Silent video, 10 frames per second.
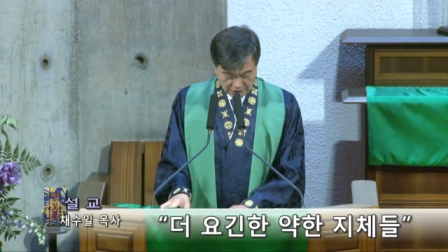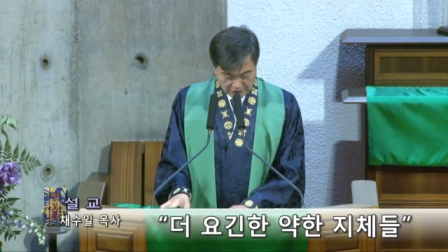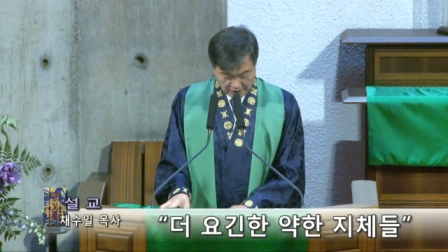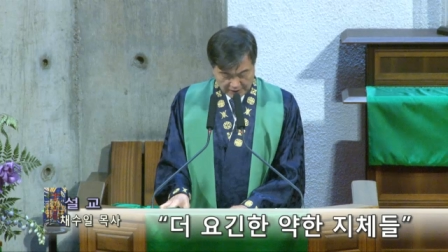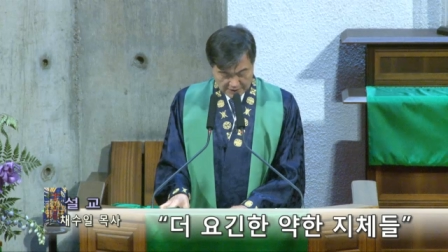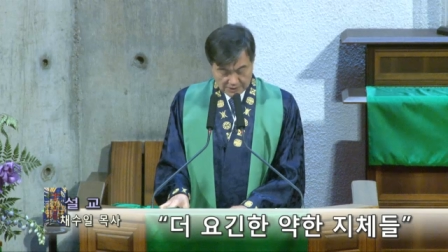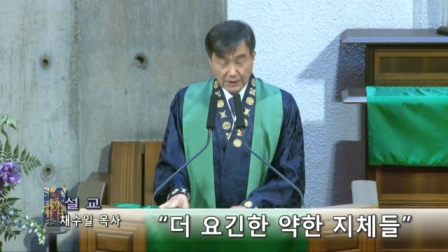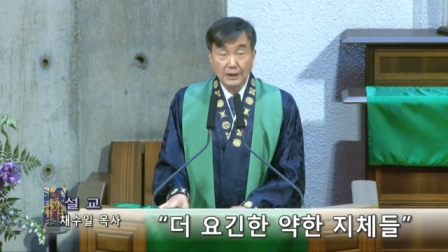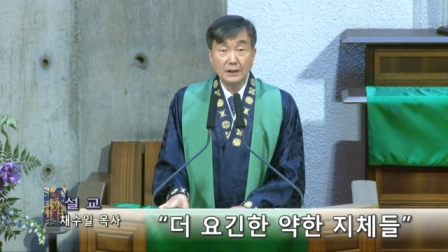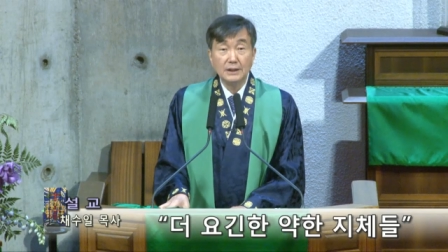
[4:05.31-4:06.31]

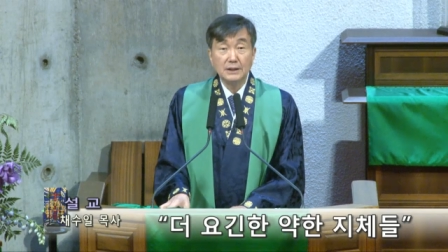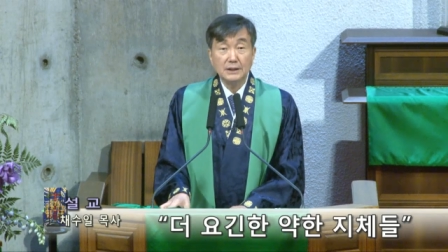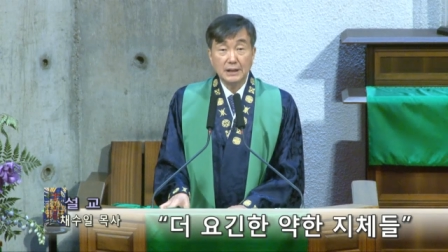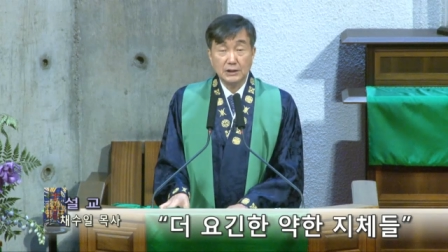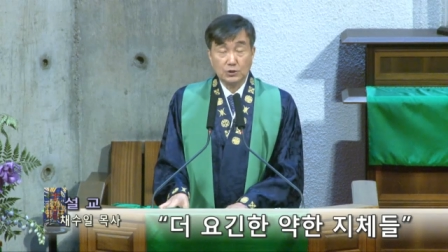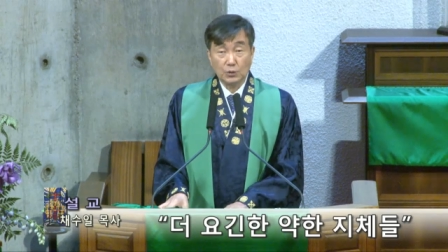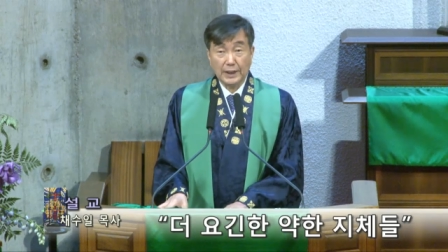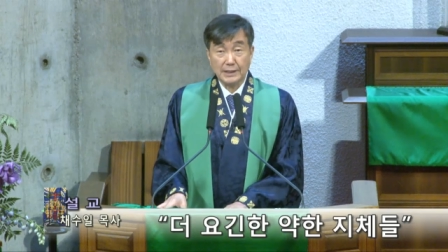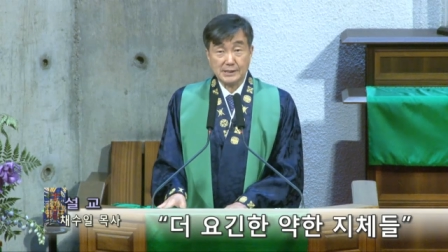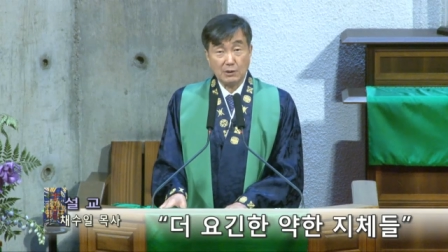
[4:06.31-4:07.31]
영역에서
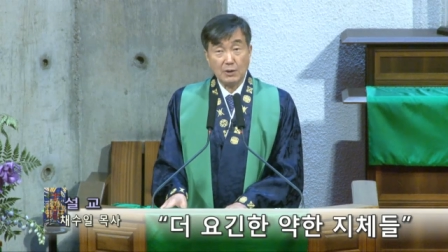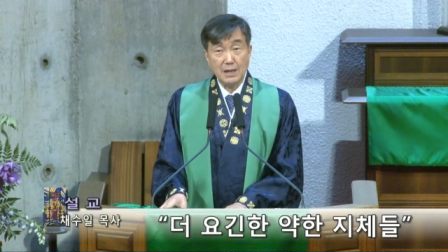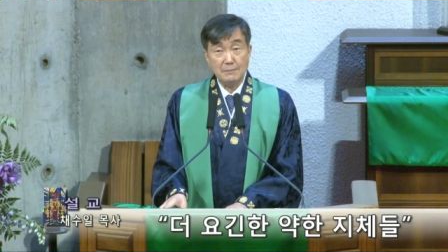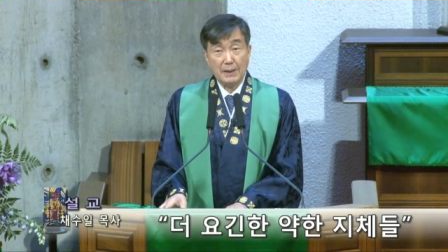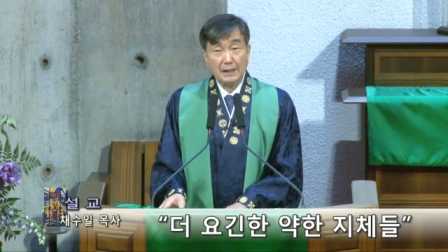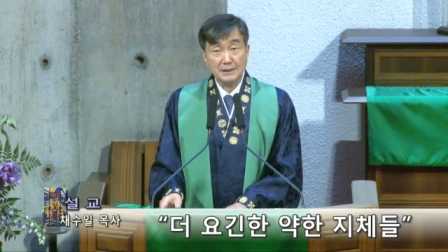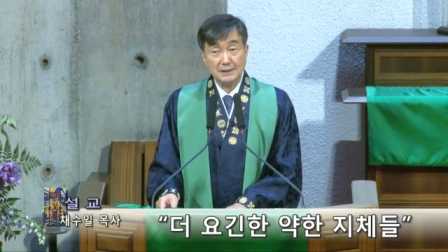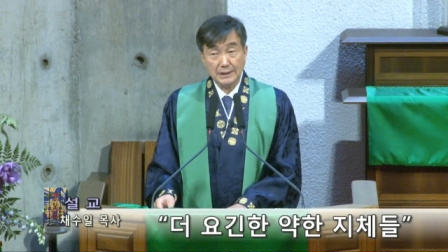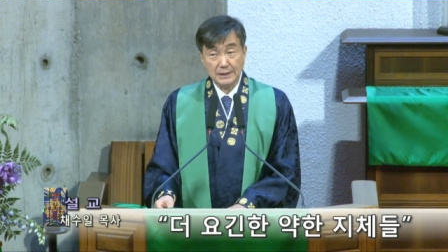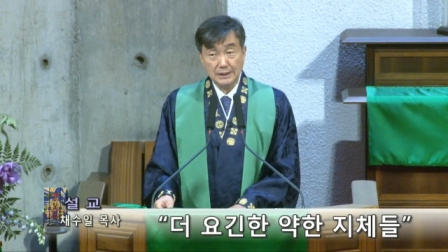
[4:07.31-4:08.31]
일종의 생활
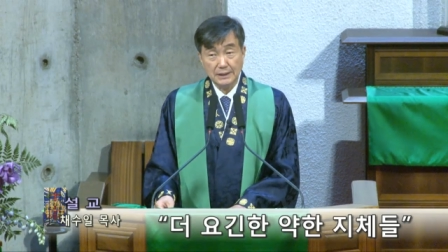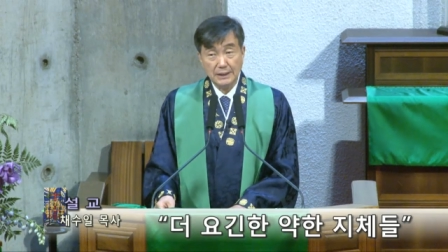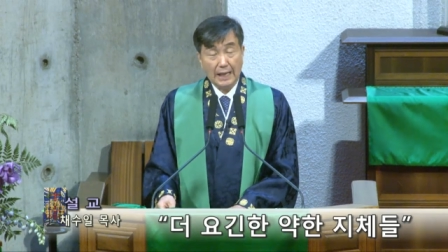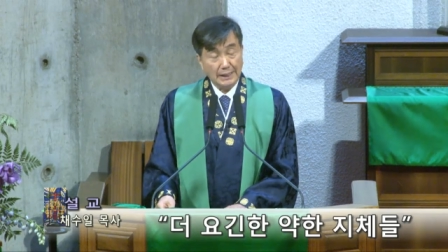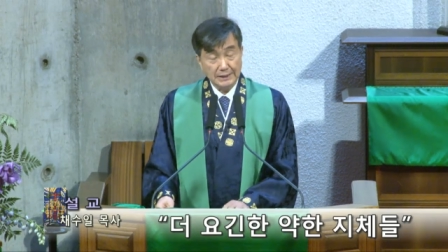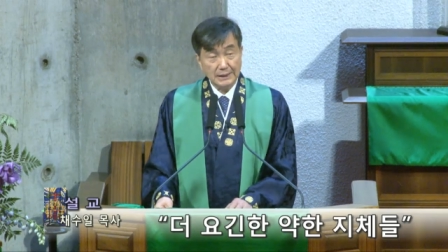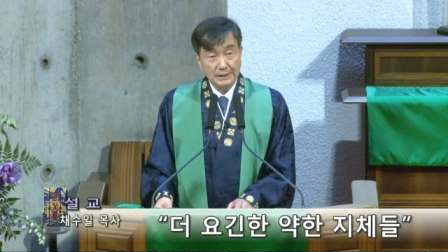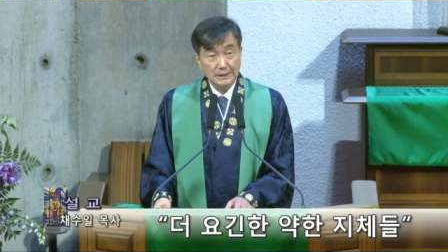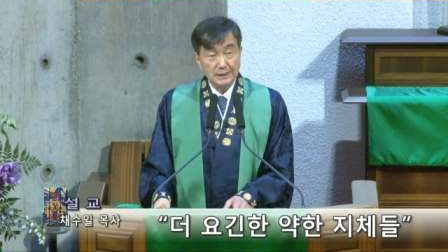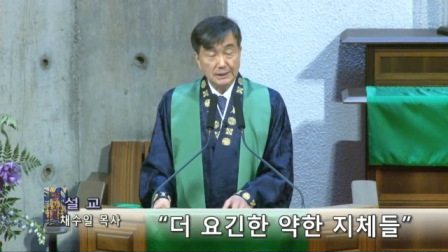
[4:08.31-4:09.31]
방식
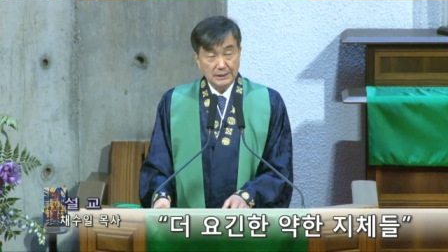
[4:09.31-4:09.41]
아니